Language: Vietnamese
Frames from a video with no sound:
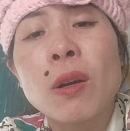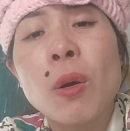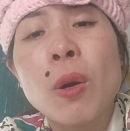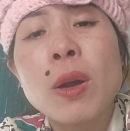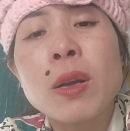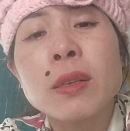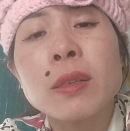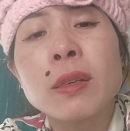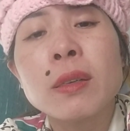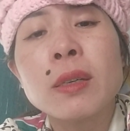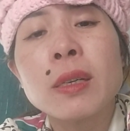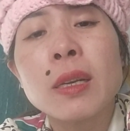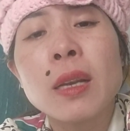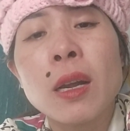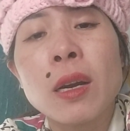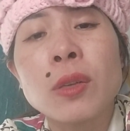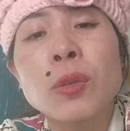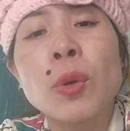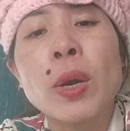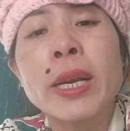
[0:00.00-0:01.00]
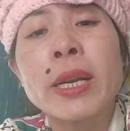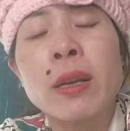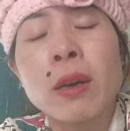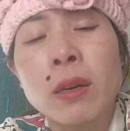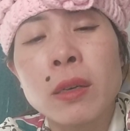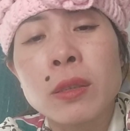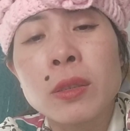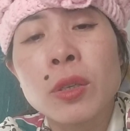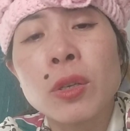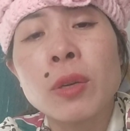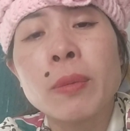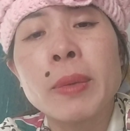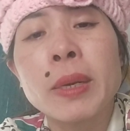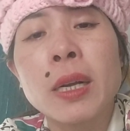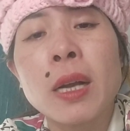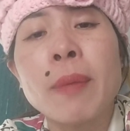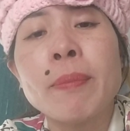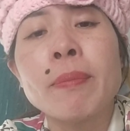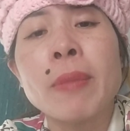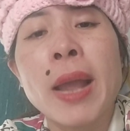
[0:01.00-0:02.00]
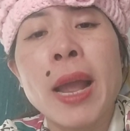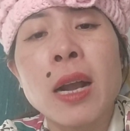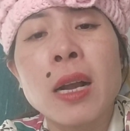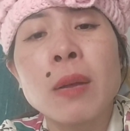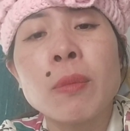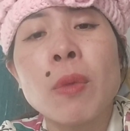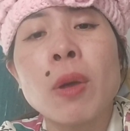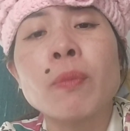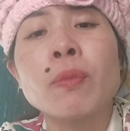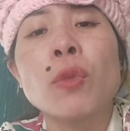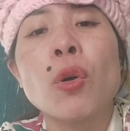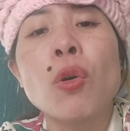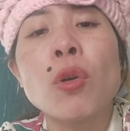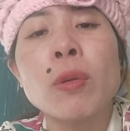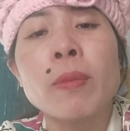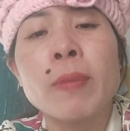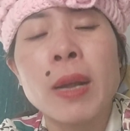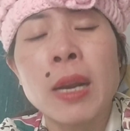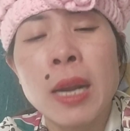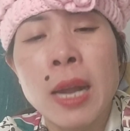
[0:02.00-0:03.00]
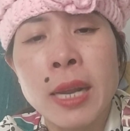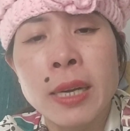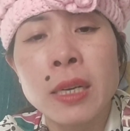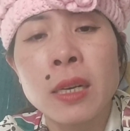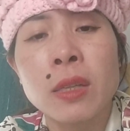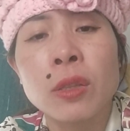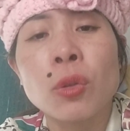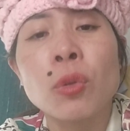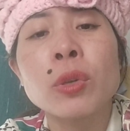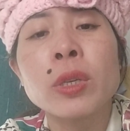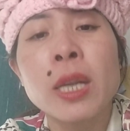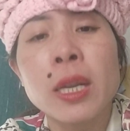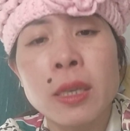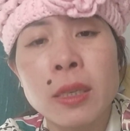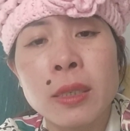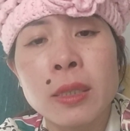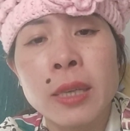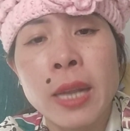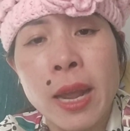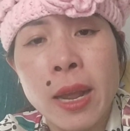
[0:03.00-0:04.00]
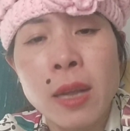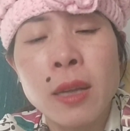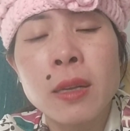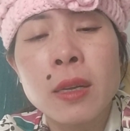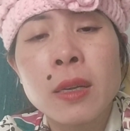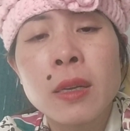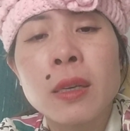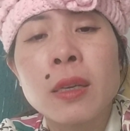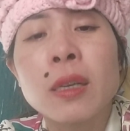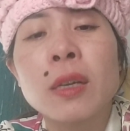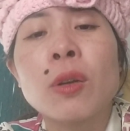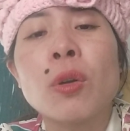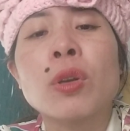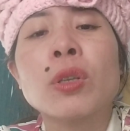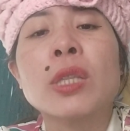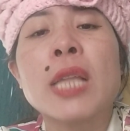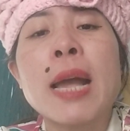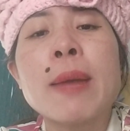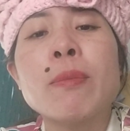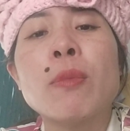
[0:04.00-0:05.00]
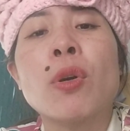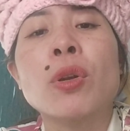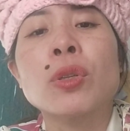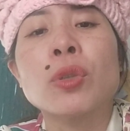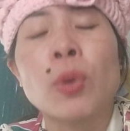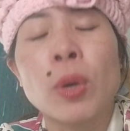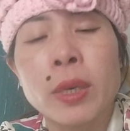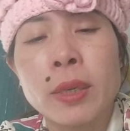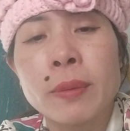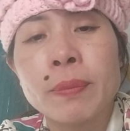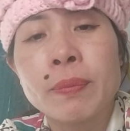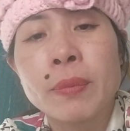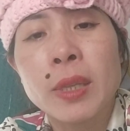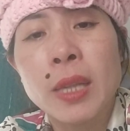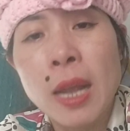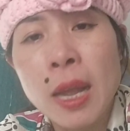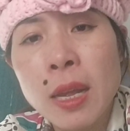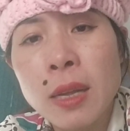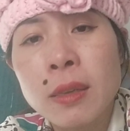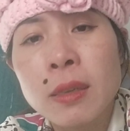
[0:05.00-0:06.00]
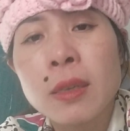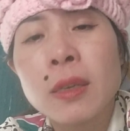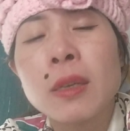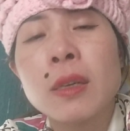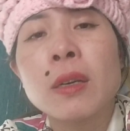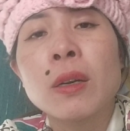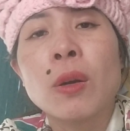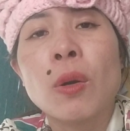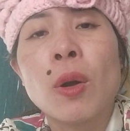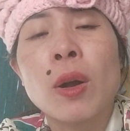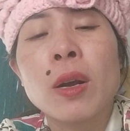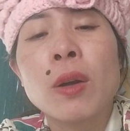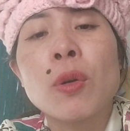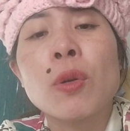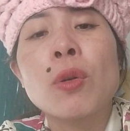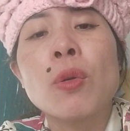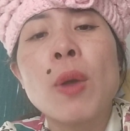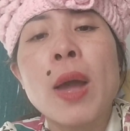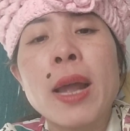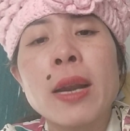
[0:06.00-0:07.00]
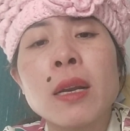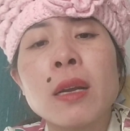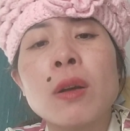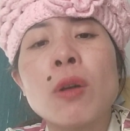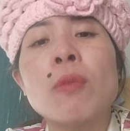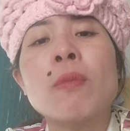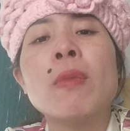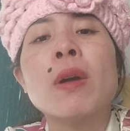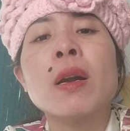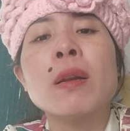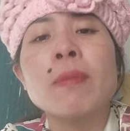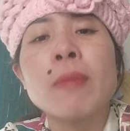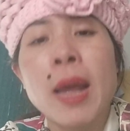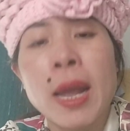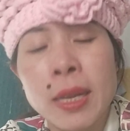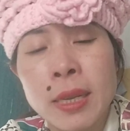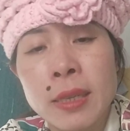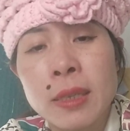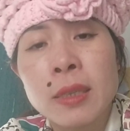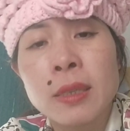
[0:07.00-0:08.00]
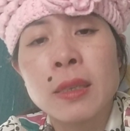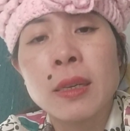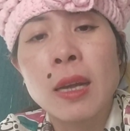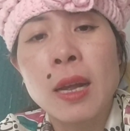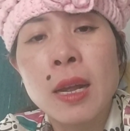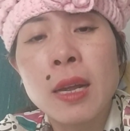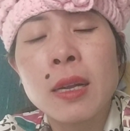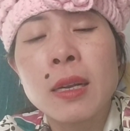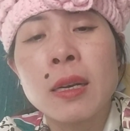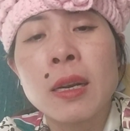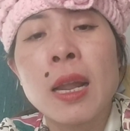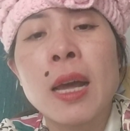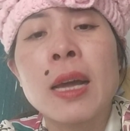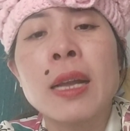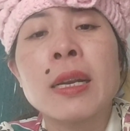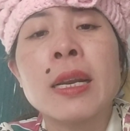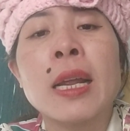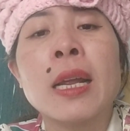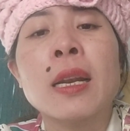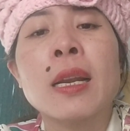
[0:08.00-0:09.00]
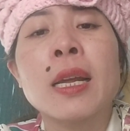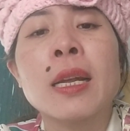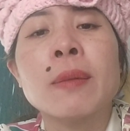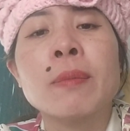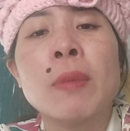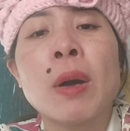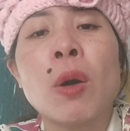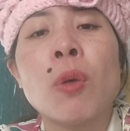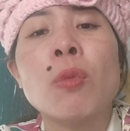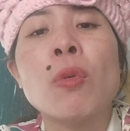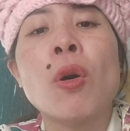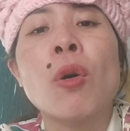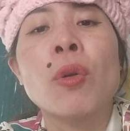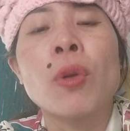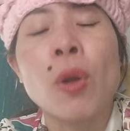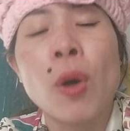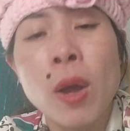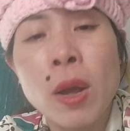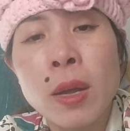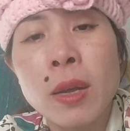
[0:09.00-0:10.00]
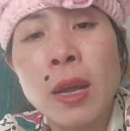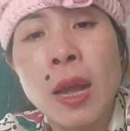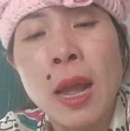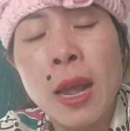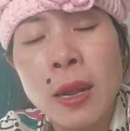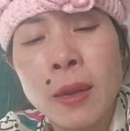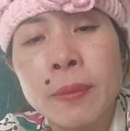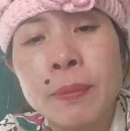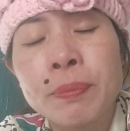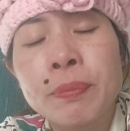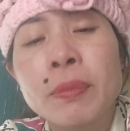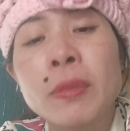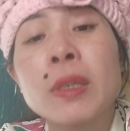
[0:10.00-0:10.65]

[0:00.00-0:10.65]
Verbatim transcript: có những cái lời nhuận được cho nên mày câm mẹ cái móng tối của mày lại đi là tốt nhất nha cái con tám mỏ chuột nha còn con loan nó không mướn mày à, là để lên mà ủng hộ nó ha